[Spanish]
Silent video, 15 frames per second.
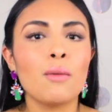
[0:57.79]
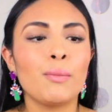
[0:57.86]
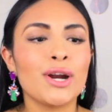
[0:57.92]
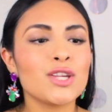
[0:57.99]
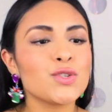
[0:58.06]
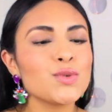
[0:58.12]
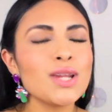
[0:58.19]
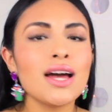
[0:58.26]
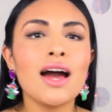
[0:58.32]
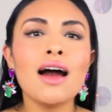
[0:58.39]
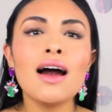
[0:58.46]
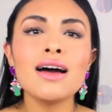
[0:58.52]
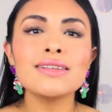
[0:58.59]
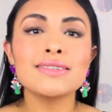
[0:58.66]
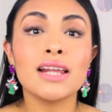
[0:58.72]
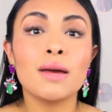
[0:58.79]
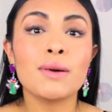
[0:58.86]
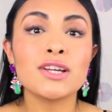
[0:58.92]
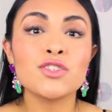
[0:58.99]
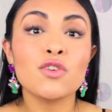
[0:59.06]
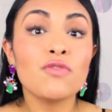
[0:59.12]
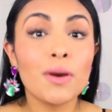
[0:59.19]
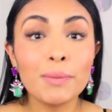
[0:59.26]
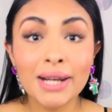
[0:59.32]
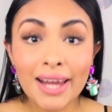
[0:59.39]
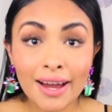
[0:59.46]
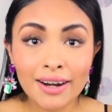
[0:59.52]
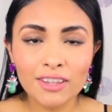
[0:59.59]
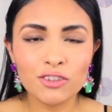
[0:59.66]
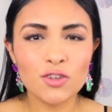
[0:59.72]
pero es una celebración
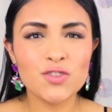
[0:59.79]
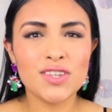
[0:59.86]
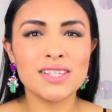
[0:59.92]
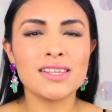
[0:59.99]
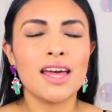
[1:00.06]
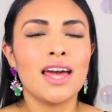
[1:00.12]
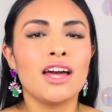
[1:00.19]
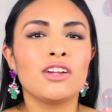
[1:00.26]
familiar, entonces